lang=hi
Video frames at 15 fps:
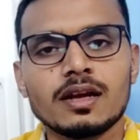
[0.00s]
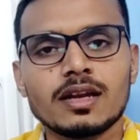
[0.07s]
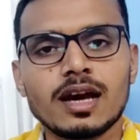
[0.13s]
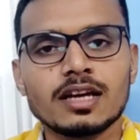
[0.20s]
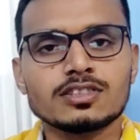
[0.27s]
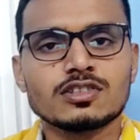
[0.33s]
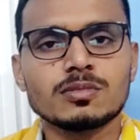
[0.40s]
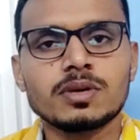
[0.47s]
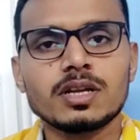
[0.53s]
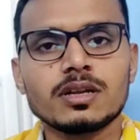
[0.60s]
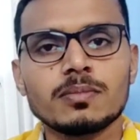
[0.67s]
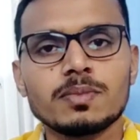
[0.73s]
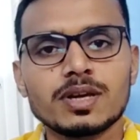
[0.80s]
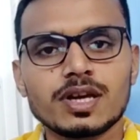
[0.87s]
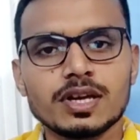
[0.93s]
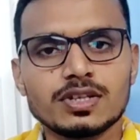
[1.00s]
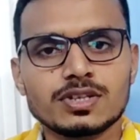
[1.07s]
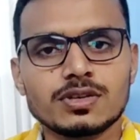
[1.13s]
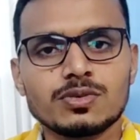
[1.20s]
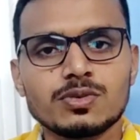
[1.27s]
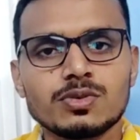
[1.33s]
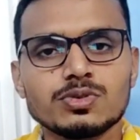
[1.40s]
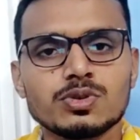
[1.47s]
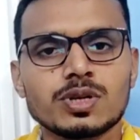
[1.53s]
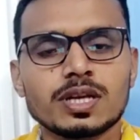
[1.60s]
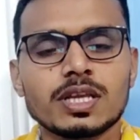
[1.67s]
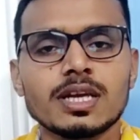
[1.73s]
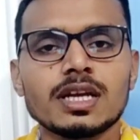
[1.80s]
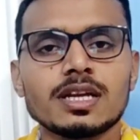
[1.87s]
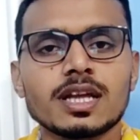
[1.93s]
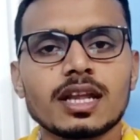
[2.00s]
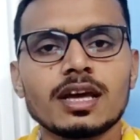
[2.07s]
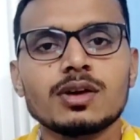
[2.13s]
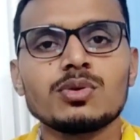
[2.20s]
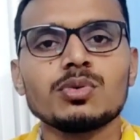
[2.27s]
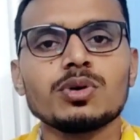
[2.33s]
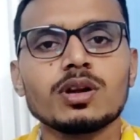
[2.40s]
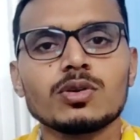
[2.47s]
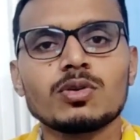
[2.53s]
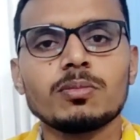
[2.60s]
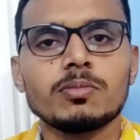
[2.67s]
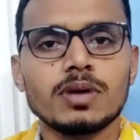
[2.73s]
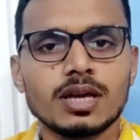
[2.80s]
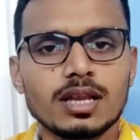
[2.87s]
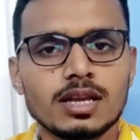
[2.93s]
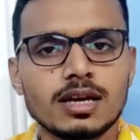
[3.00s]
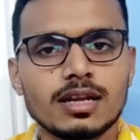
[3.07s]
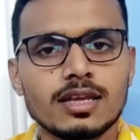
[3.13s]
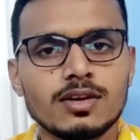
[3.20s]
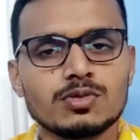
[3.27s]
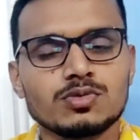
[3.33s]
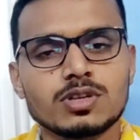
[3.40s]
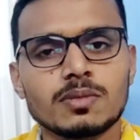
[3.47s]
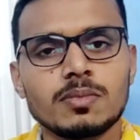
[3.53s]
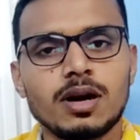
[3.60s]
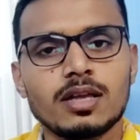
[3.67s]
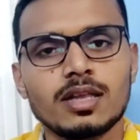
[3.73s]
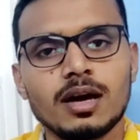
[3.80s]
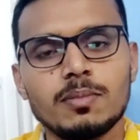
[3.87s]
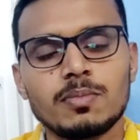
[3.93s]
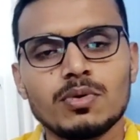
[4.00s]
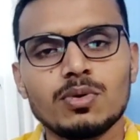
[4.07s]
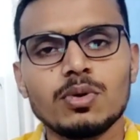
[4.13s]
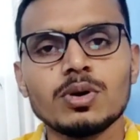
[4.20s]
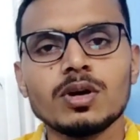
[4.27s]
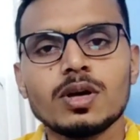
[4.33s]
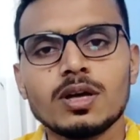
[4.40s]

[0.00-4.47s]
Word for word: टास्क मेट अप्लीकेशन को जो क्रिएटर है गूगल को मेल करिए उसके बाद आपको